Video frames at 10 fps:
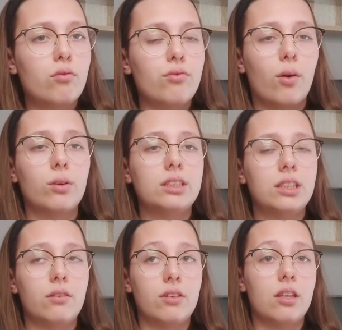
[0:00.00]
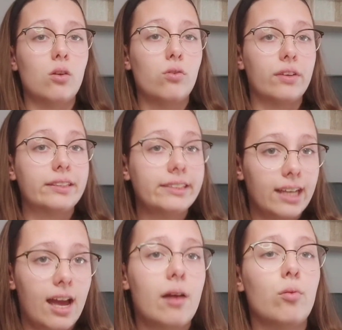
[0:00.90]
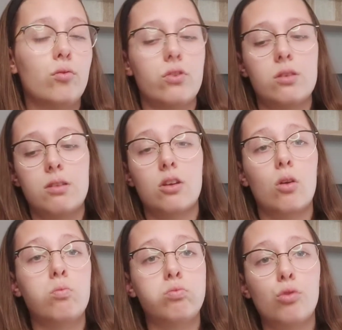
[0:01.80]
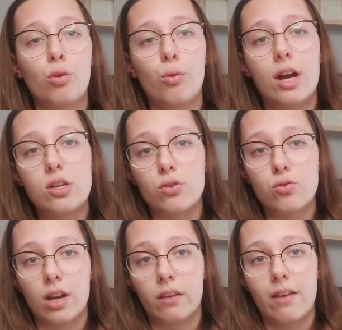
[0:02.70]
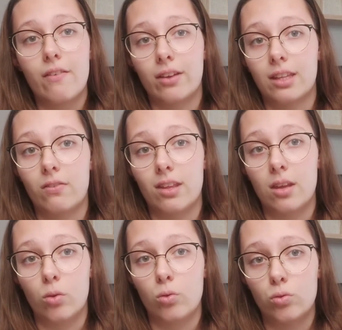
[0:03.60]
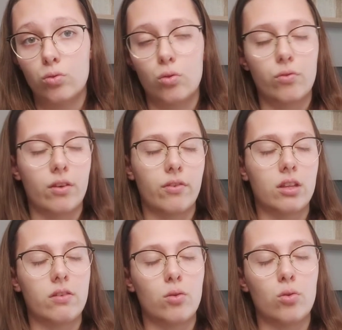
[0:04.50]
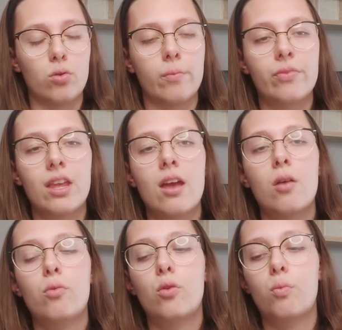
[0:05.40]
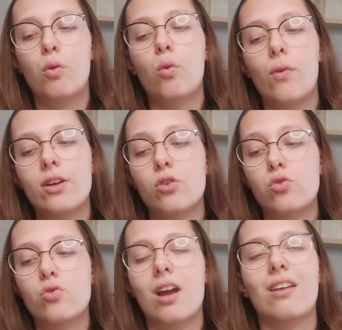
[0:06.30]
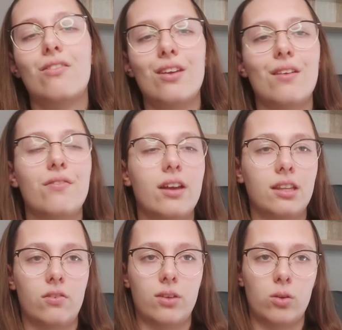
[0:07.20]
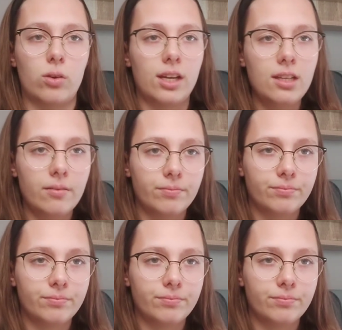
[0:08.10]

vous faire aussi des vidéos face cam en vous expliquant pourquoi j'en suis arrivée à faire des vidéos YouTube, enfin faire des vidéos YouTube. Pourquoi j'en suis arrivée à faire des figurines